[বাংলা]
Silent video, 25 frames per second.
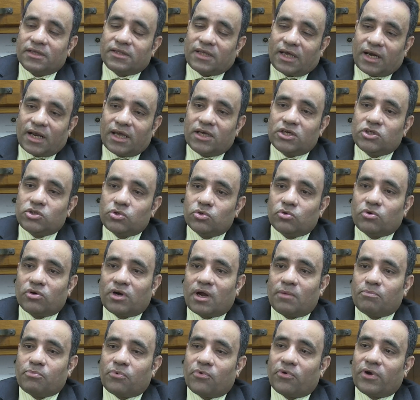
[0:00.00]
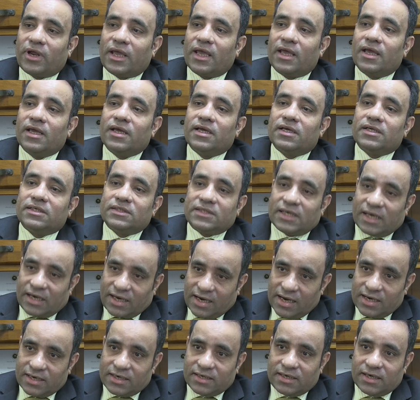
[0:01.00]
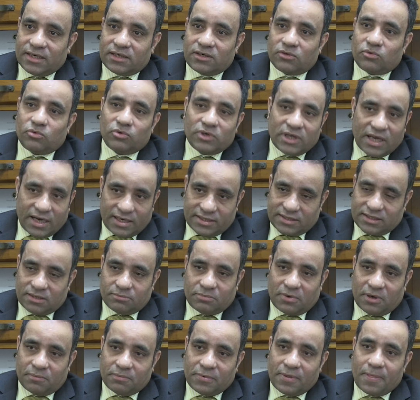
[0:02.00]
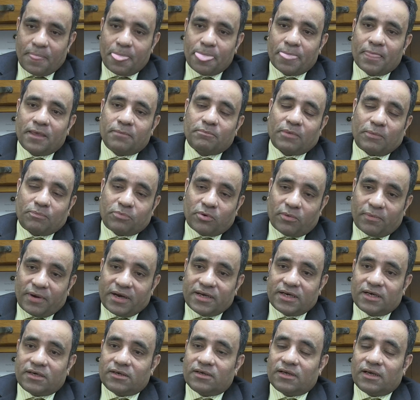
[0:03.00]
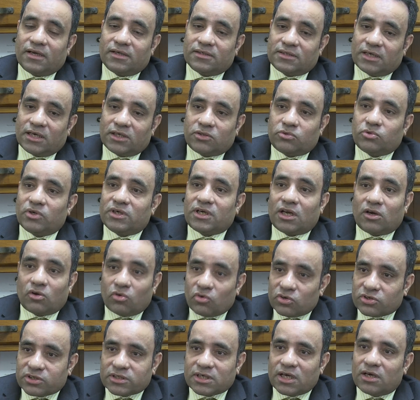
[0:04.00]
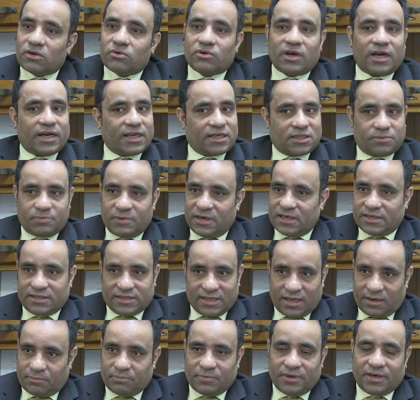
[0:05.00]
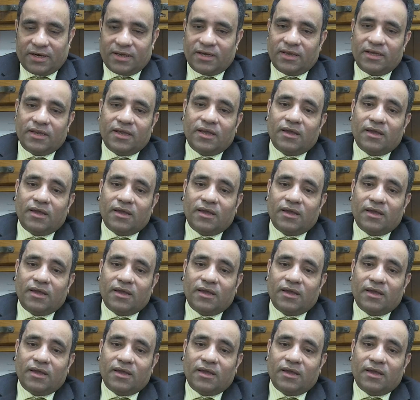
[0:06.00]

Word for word: তারা ইস্যু করা পরে যে ক্যান্ডিডেট উনি আসতে পারবে বাট প্রোভাইডেড যেহেতু এটা লো স্কিল ওনার এক্সপিরিয়েন্স লাগবে না